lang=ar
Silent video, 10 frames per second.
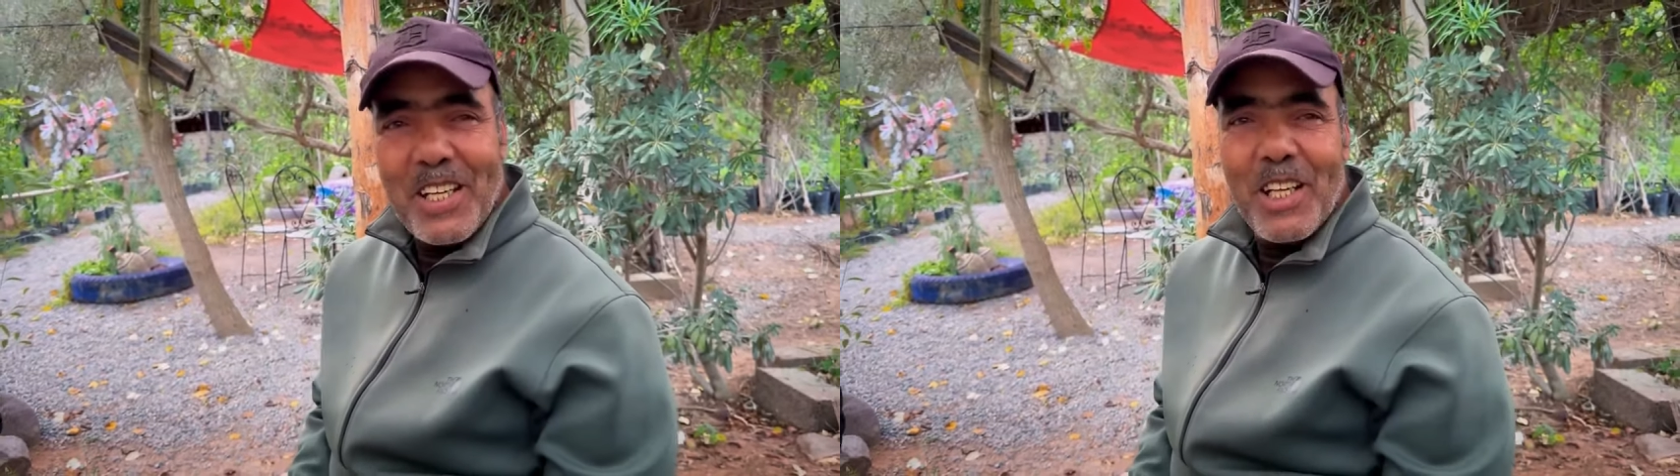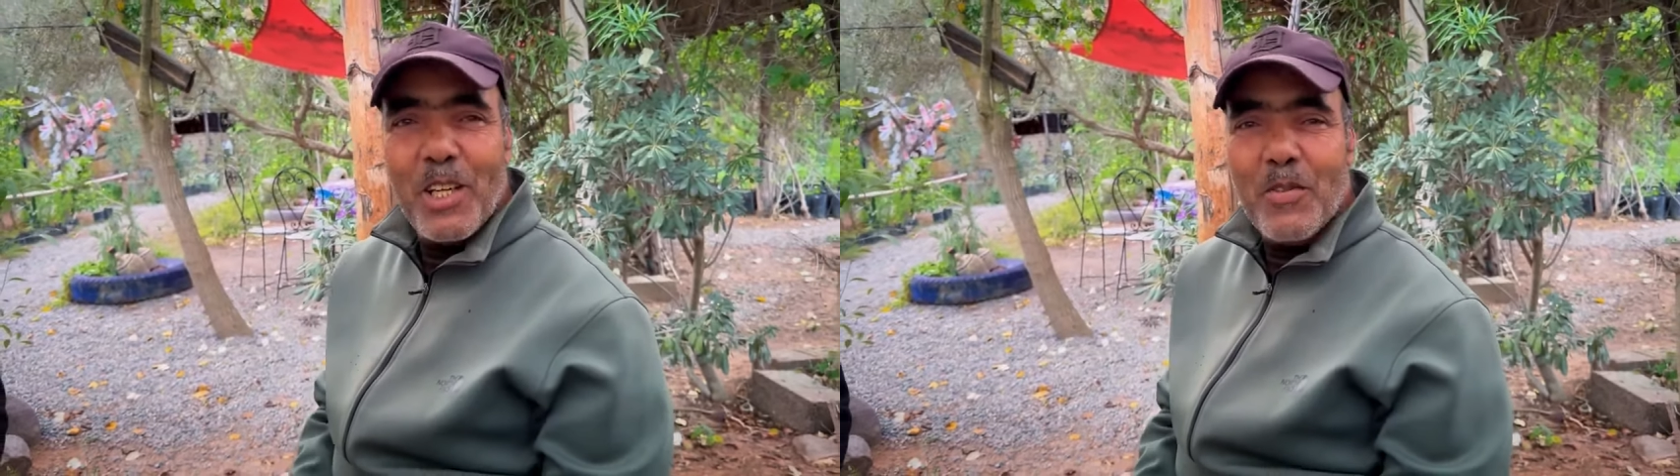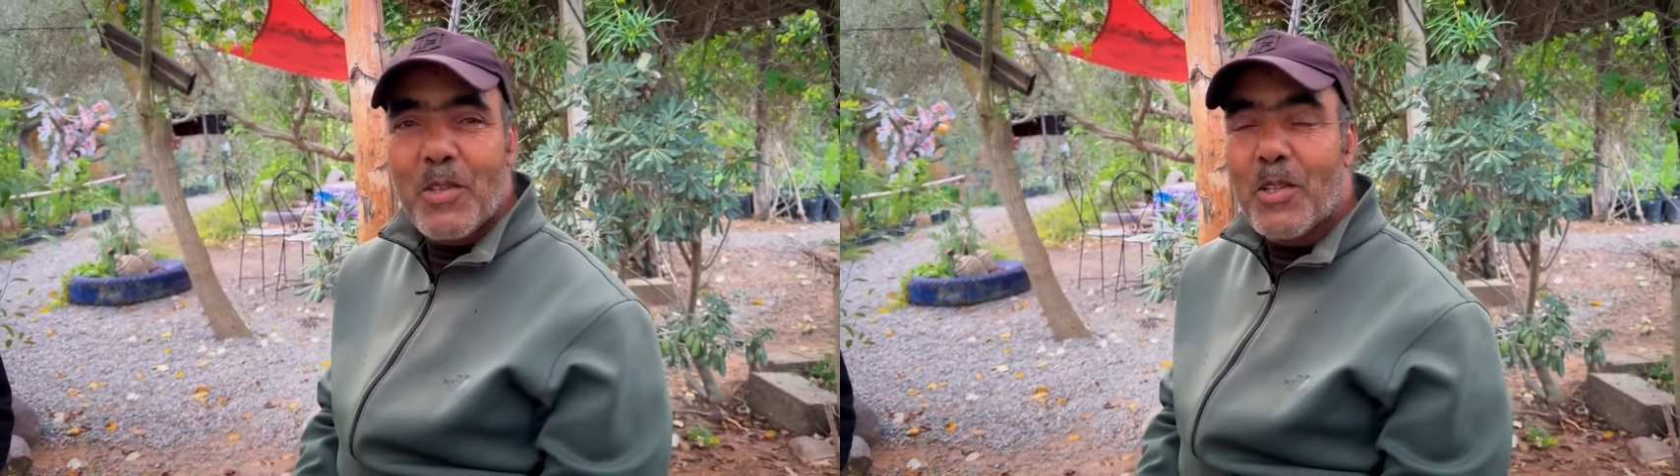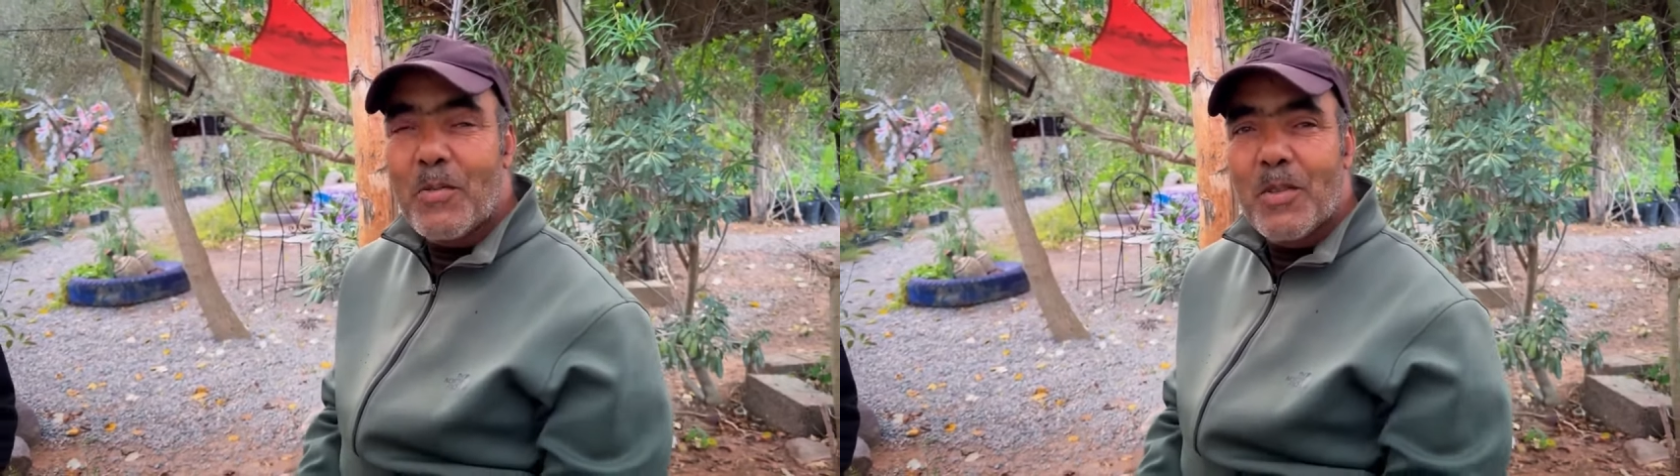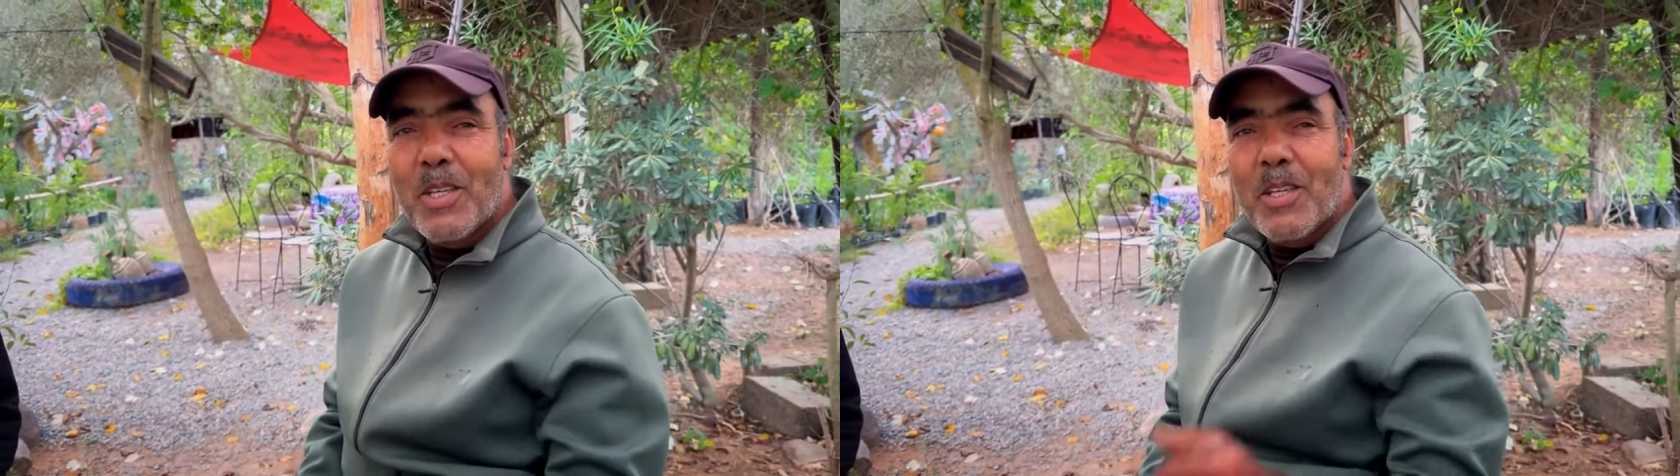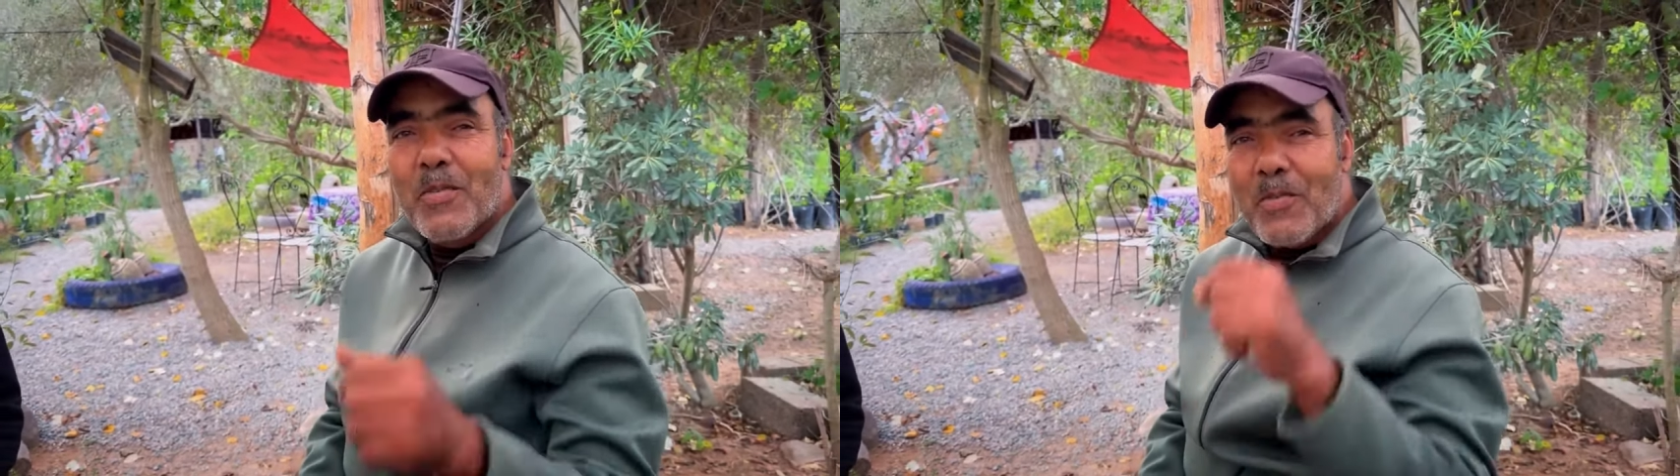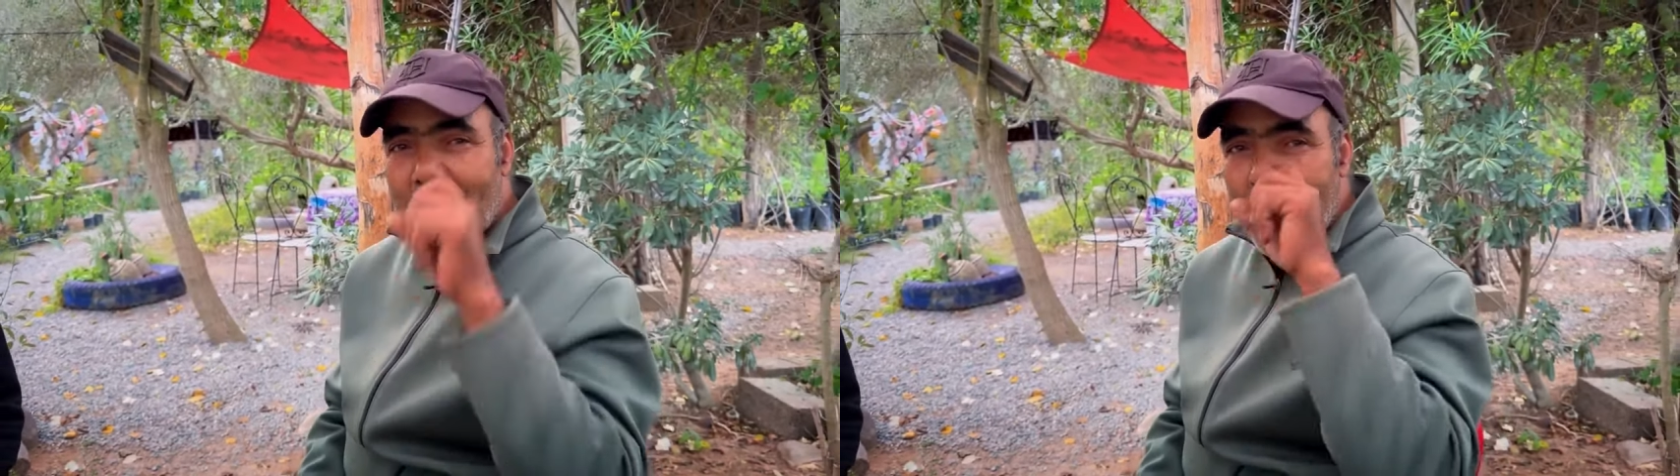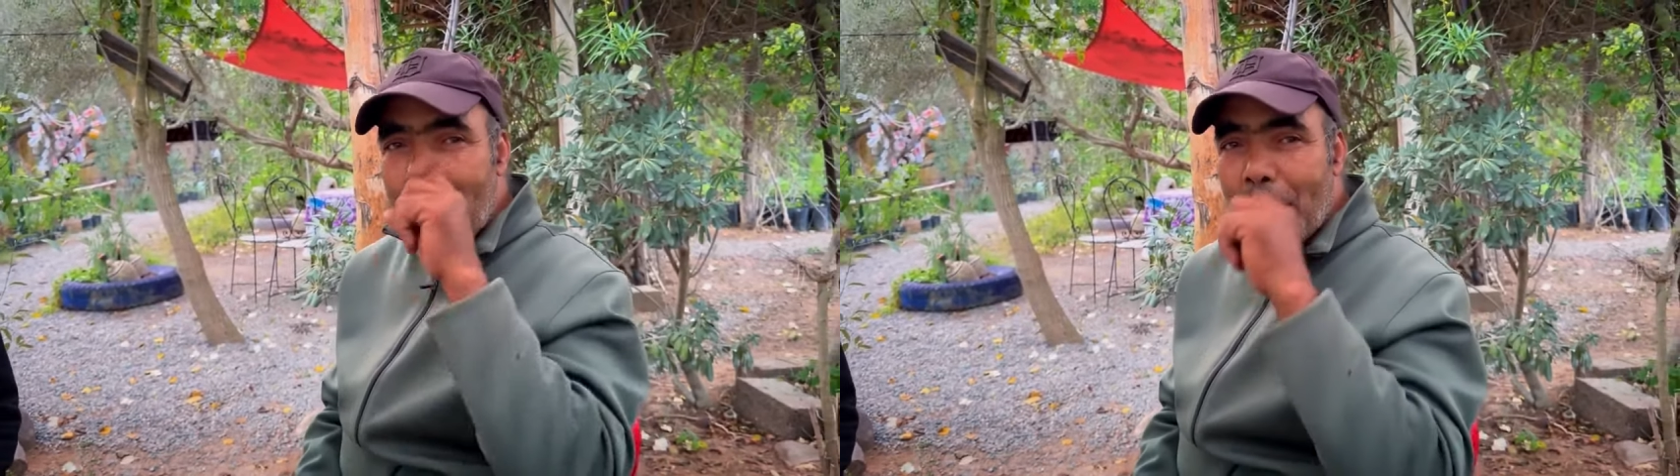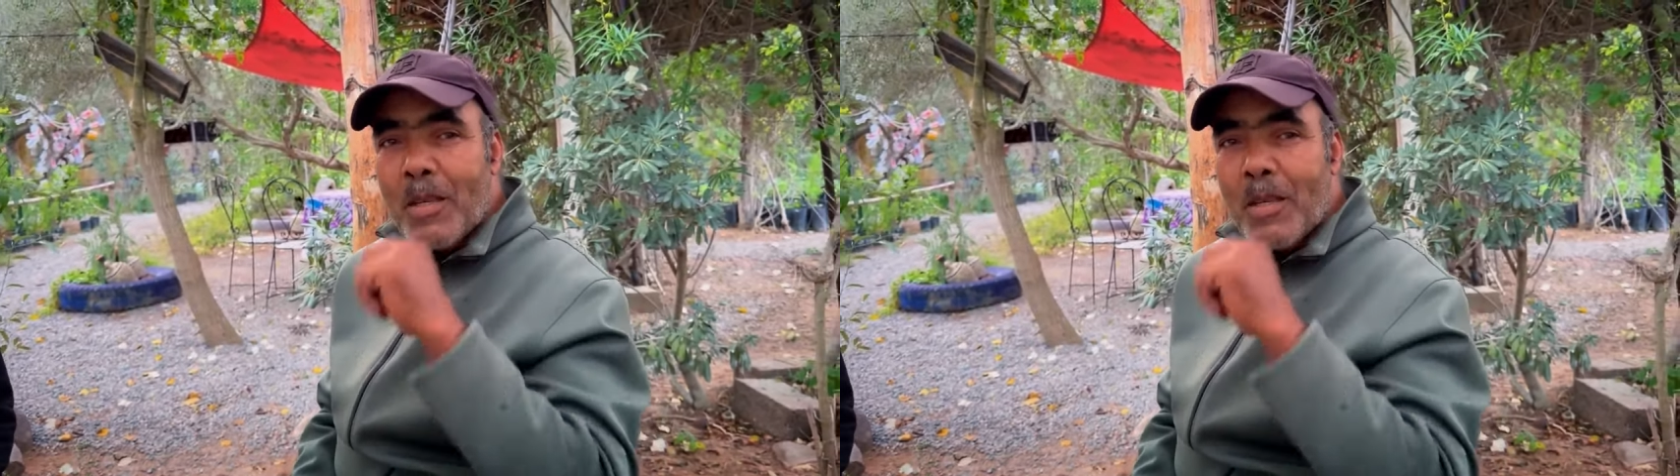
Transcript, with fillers: الله يحفظكم عمي سعيد